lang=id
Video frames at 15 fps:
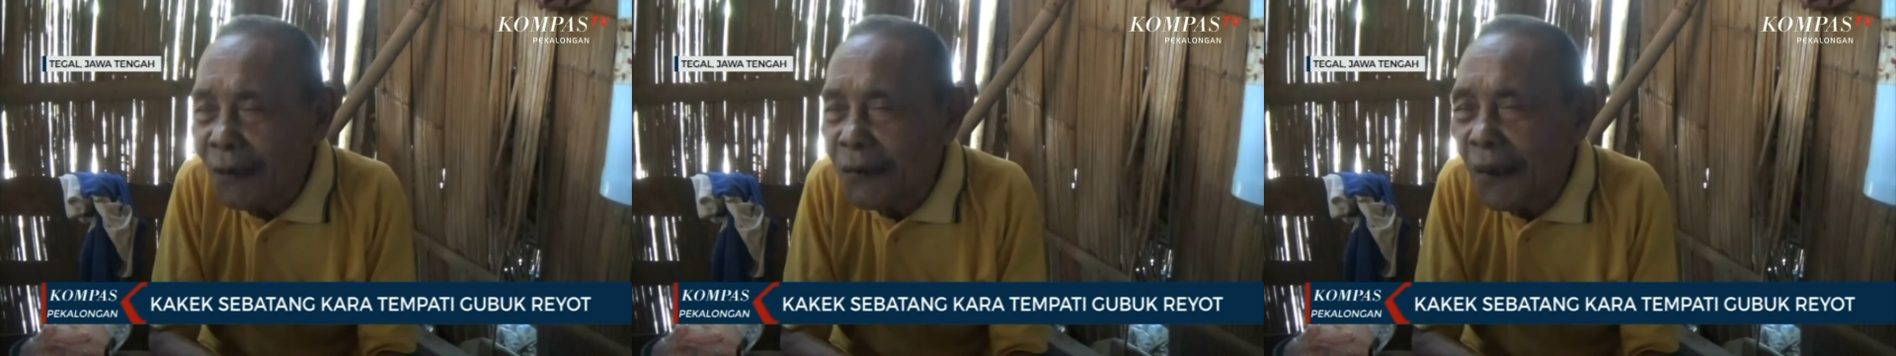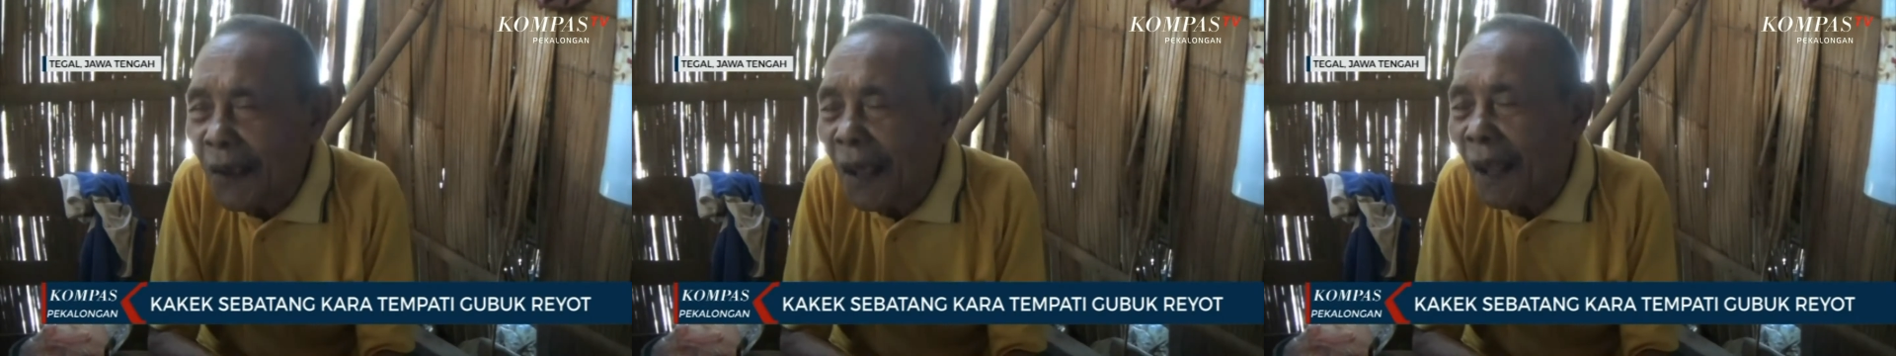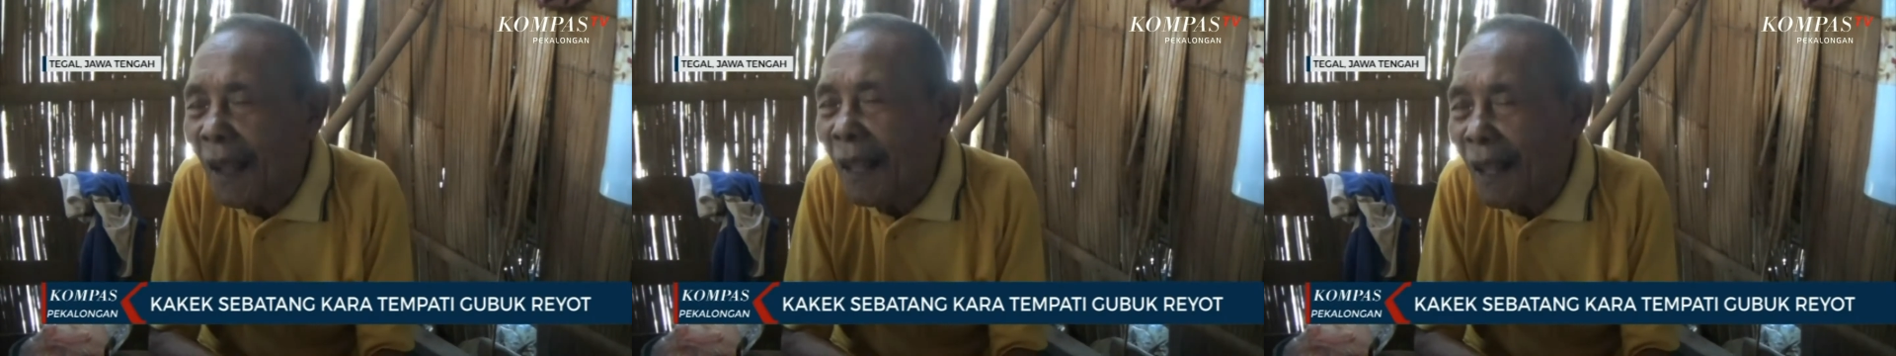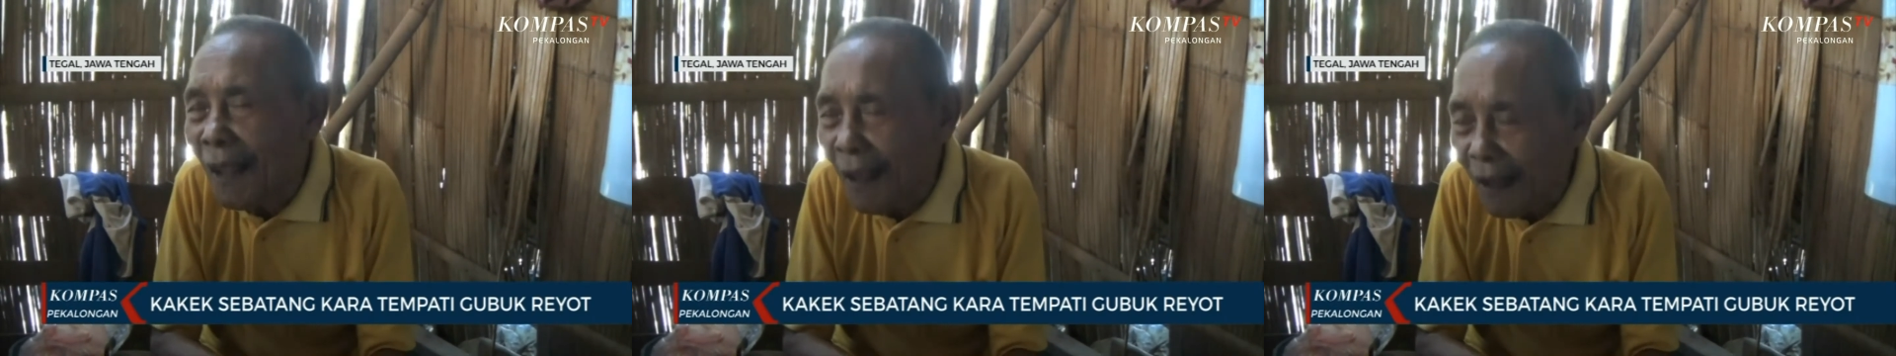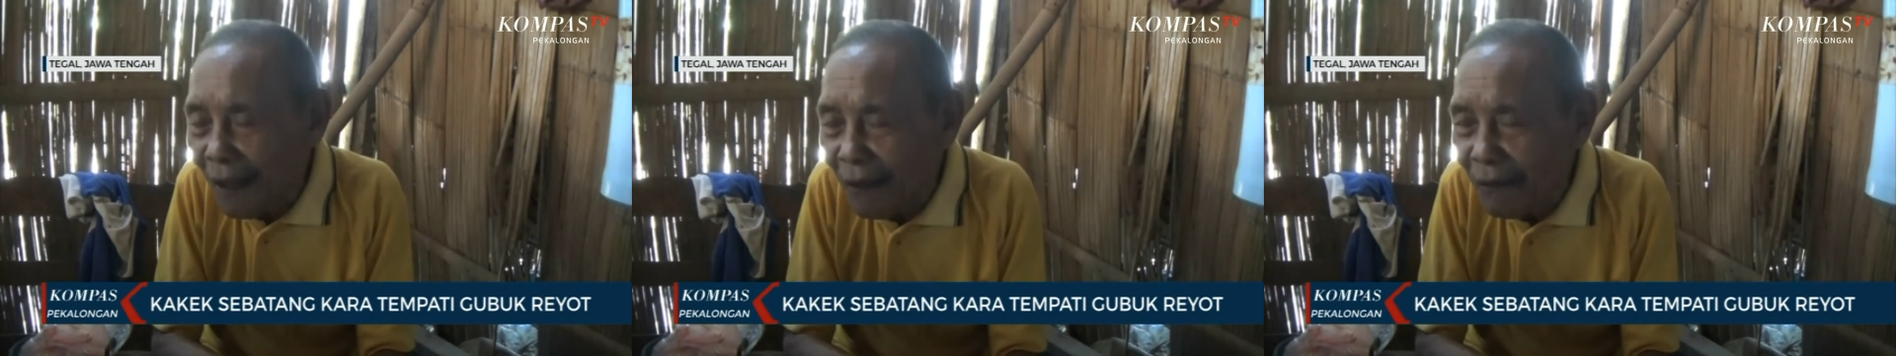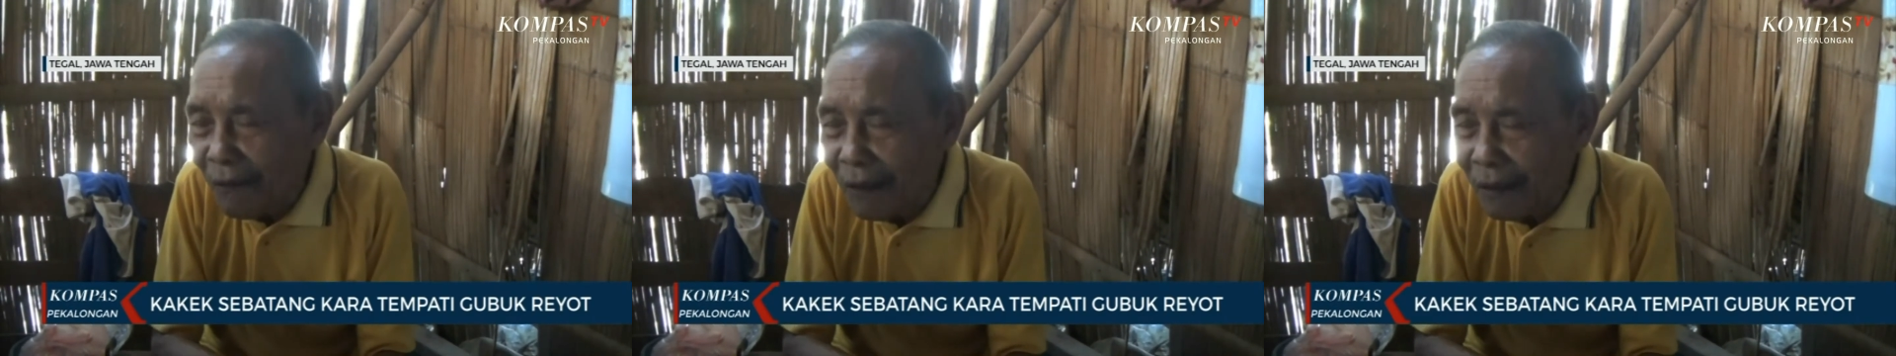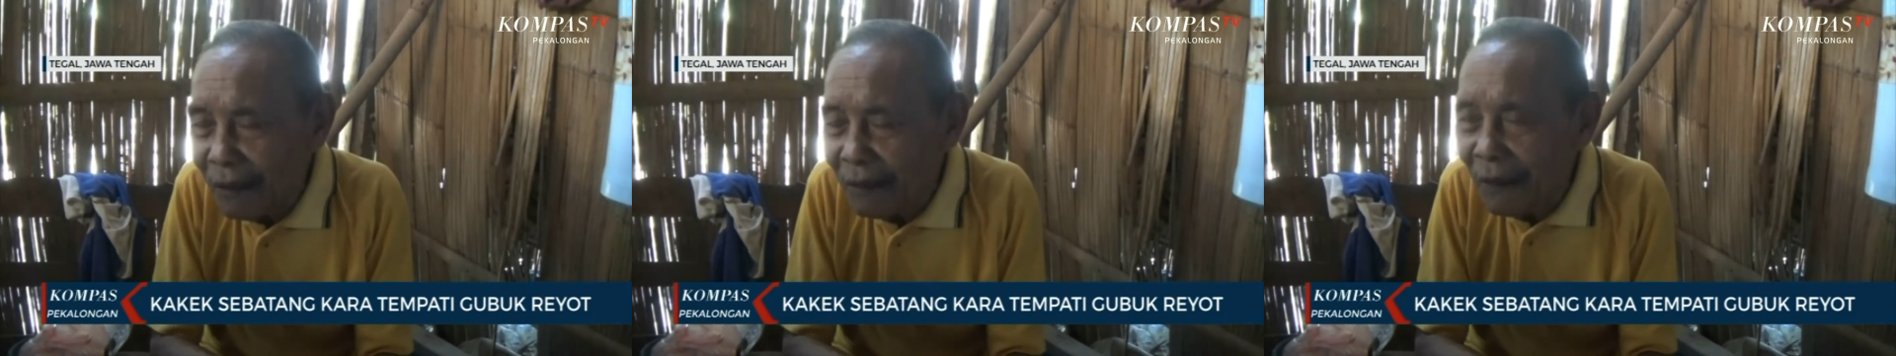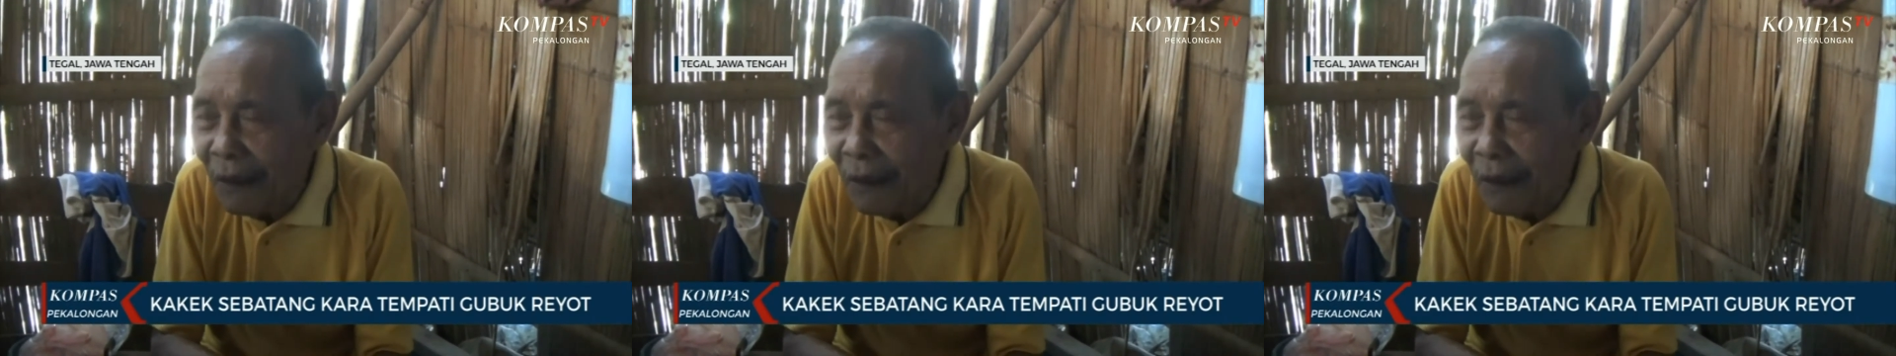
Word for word: jalan gitu.